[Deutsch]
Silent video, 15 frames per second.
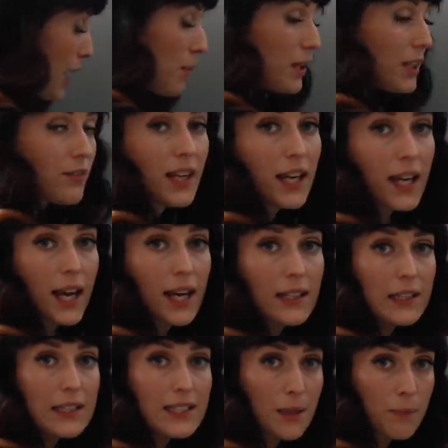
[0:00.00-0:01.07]
da bin ich wieder kein
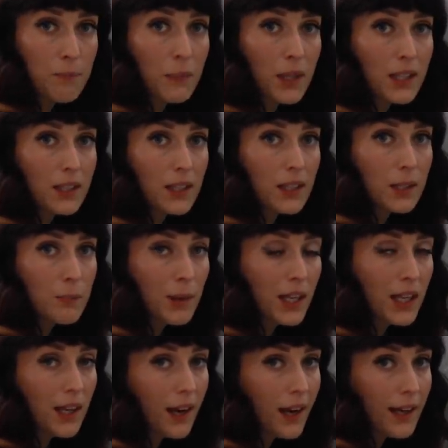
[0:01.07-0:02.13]
Rezeptmädchen. Ich
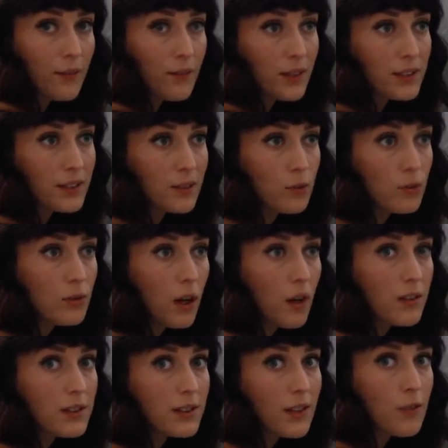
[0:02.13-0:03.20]
baller da rein, was gut
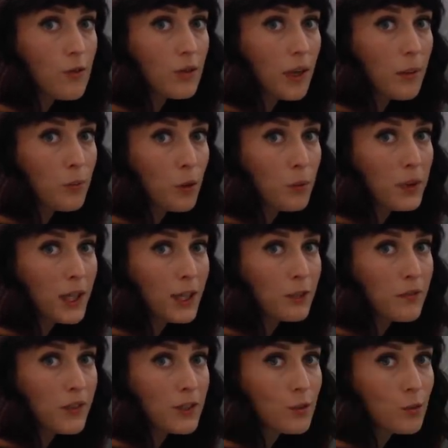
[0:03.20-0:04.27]
aussieht und dann probiere ich.
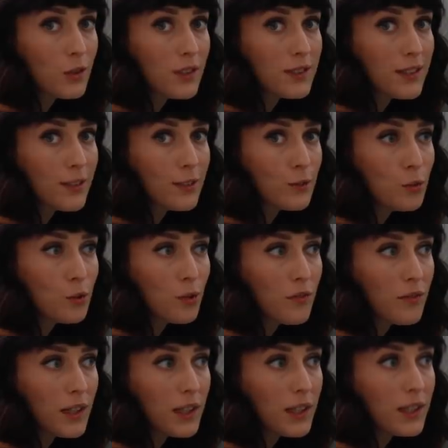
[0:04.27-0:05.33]
Und wenn es gut ist, dann ist gut.
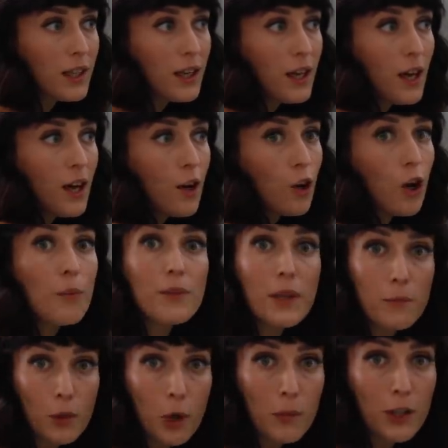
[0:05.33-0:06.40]
Und wenn nicht, kommt
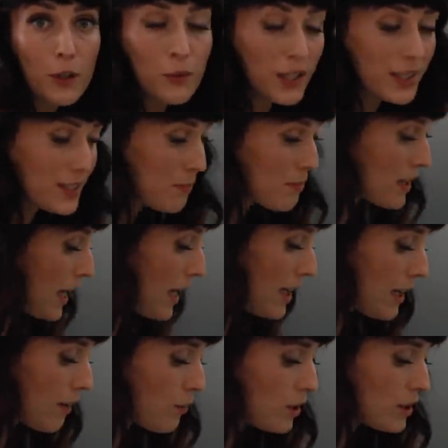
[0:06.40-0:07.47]
eben nochmal eine Runde Zimt
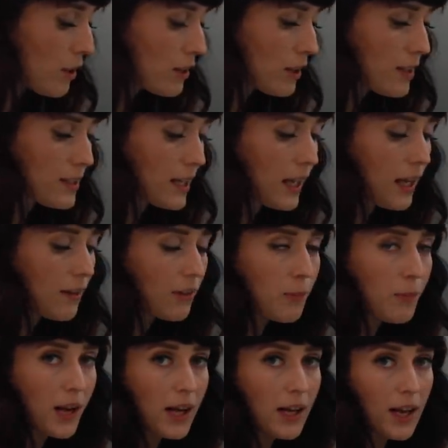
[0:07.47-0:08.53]
rein. Da würde ich auch tatsächlich
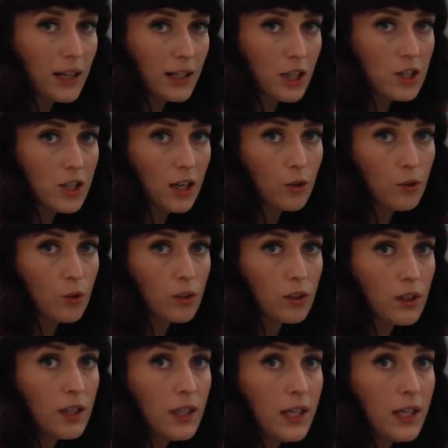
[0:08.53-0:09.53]
einfach mal an der Stelle gucken,